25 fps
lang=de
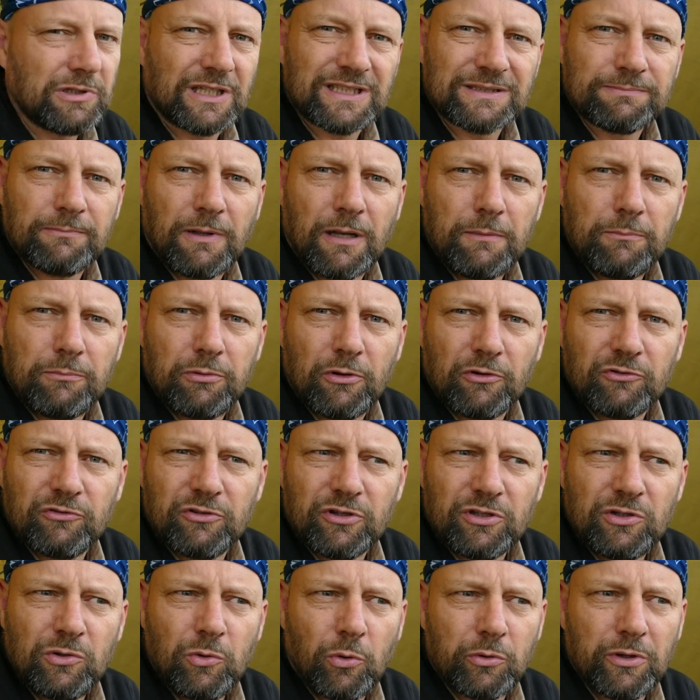dass man
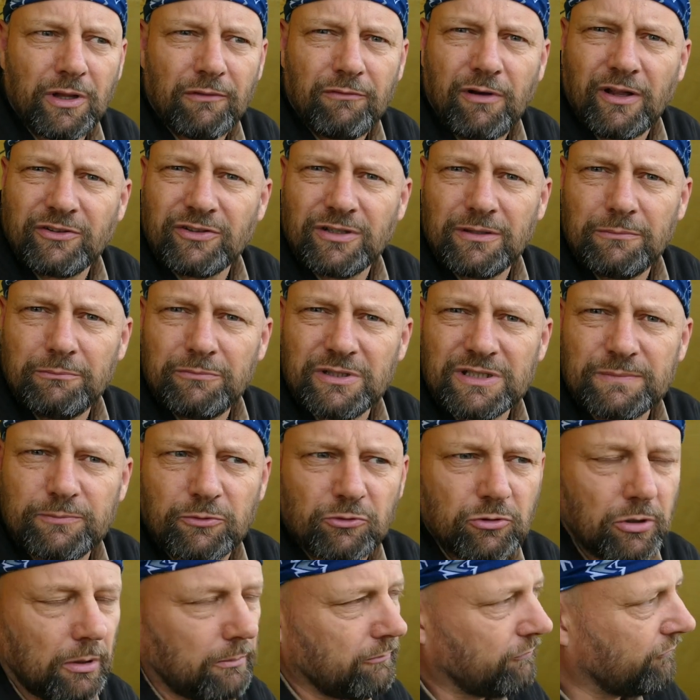plötzlich einen unerwarteten Biss
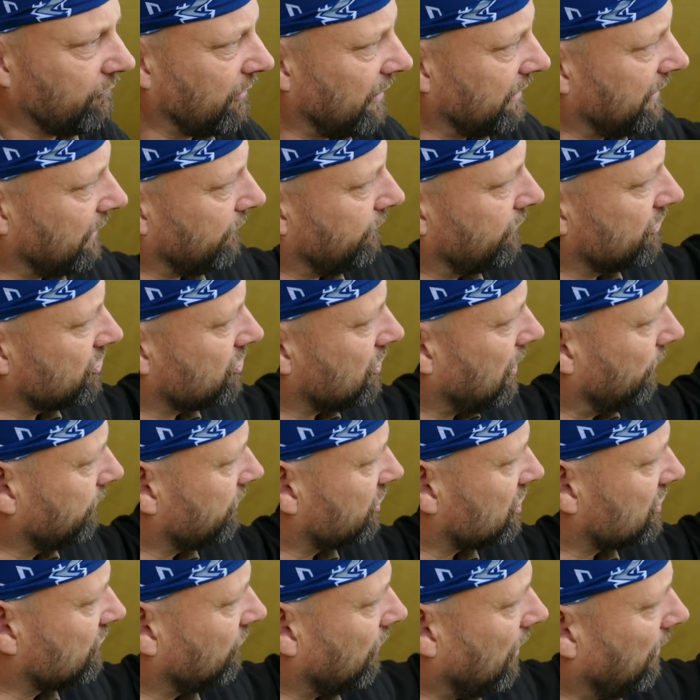bekommt, weil der Fisch kommt
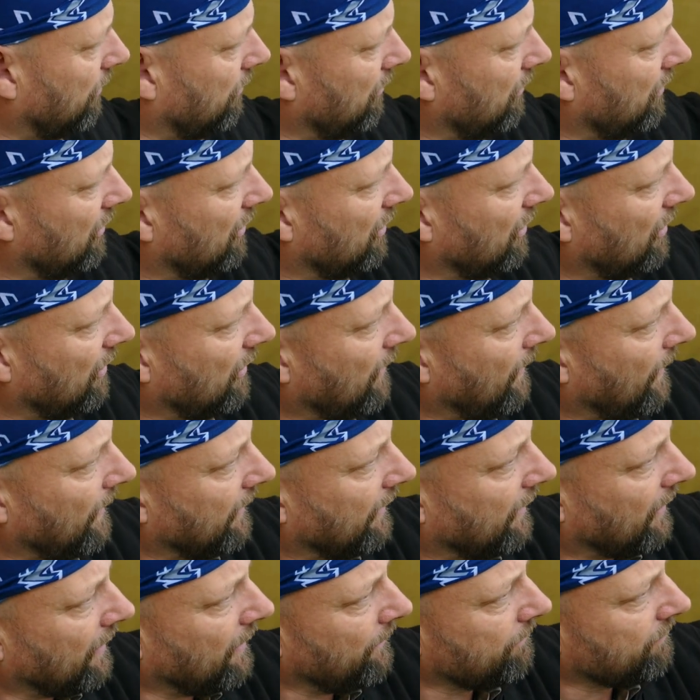geschwommen,
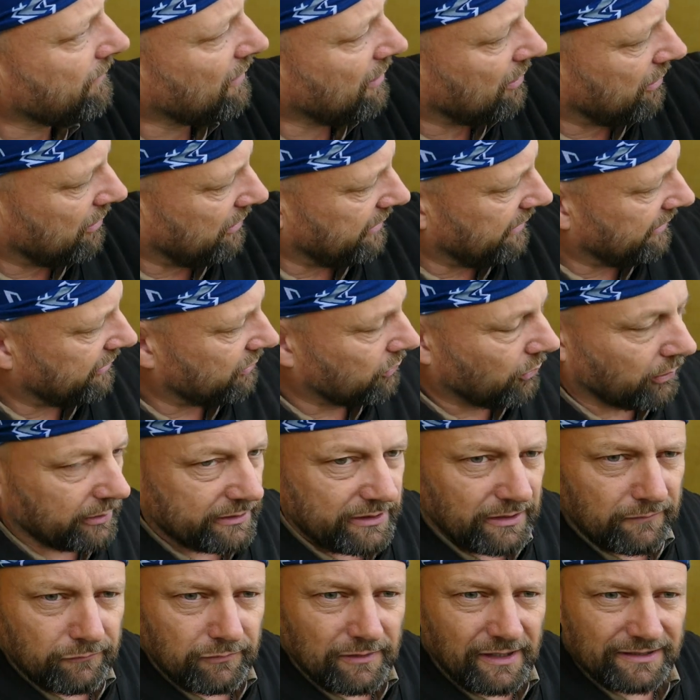ja,
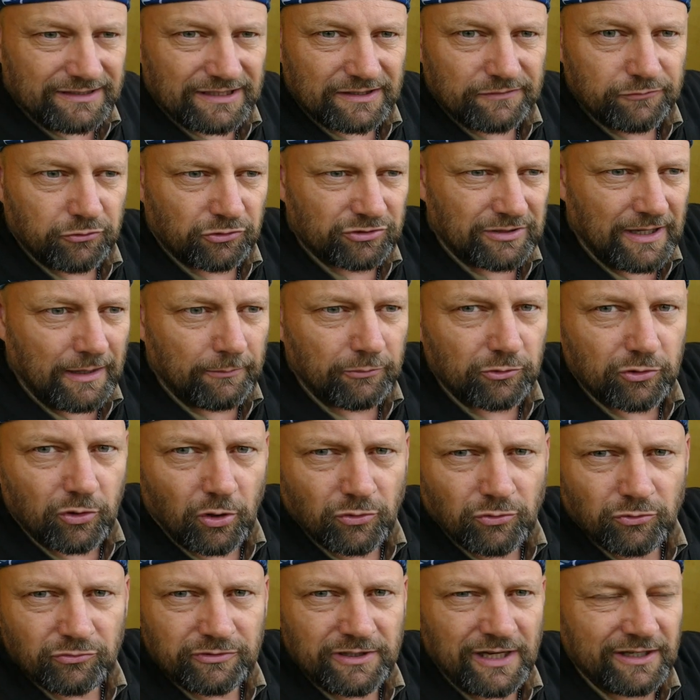ignoriert vielleicht das Futter am
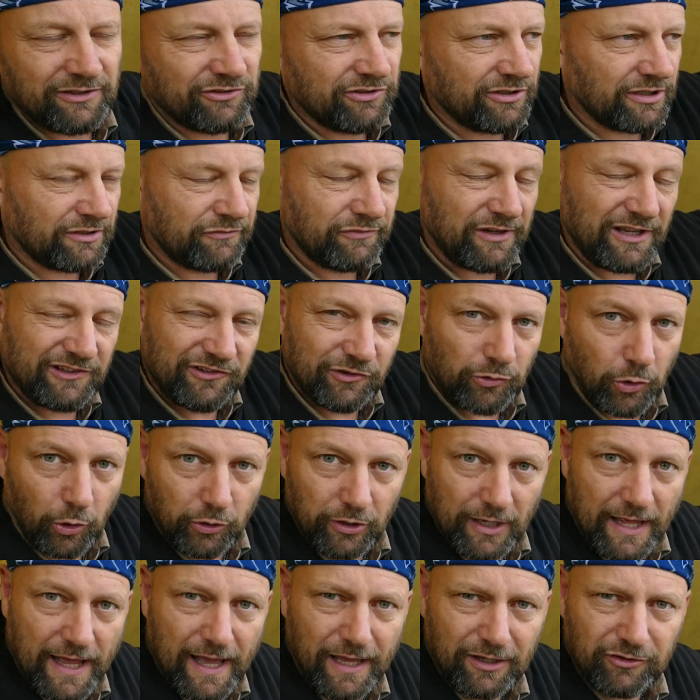Grund und denkt sich, das fresse ich
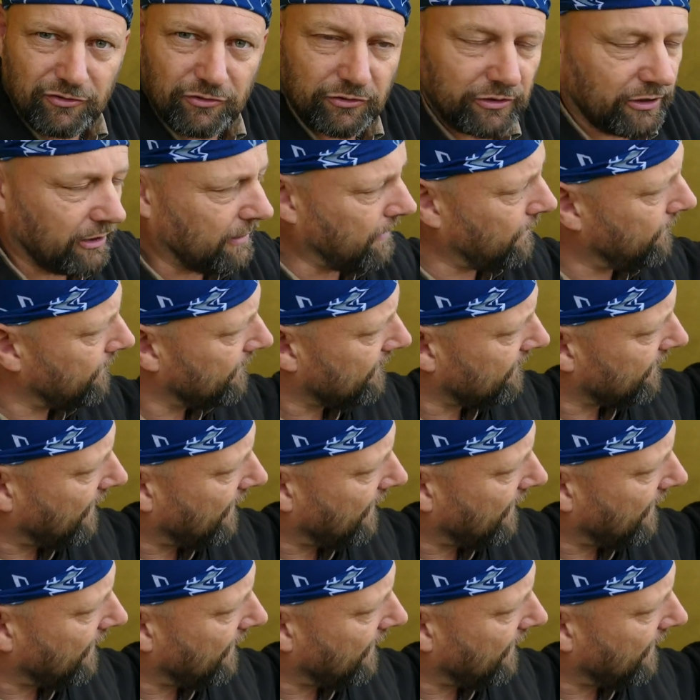heute Nacht. Ne?